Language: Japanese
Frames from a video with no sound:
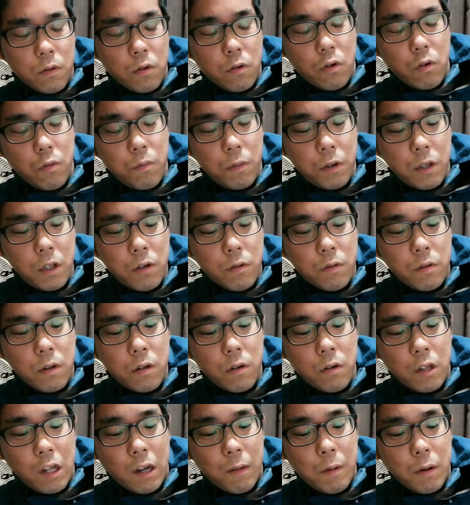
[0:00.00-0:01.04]
コンビニで売って
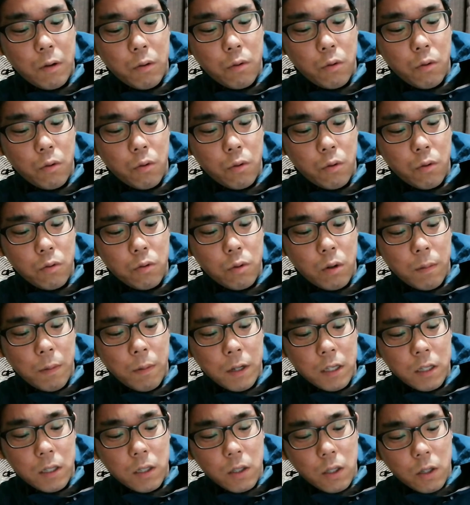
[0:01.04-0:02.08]
るタバコと
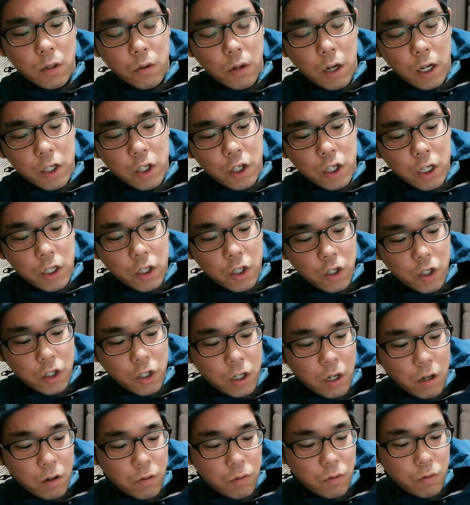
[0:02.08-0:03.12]
は全く味が違
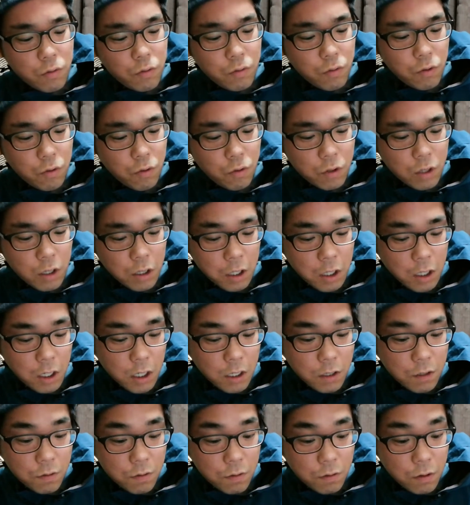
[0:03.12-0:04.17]
うような気
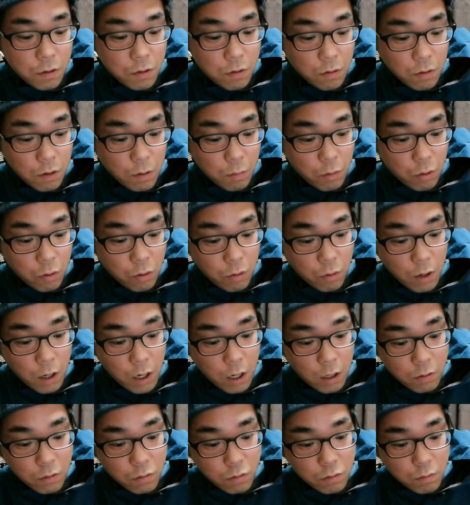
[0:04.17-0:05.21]
がするんですよね僕
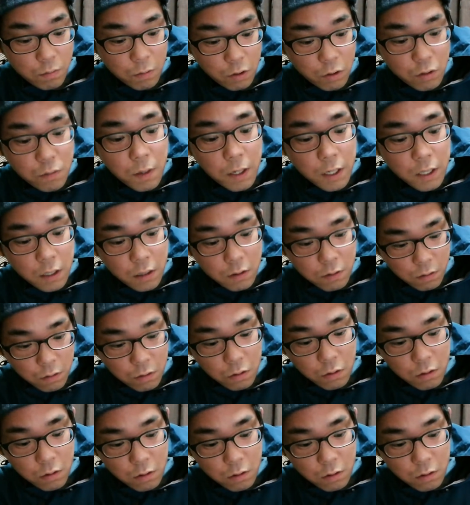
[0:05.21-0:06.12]
はまううまいんですよ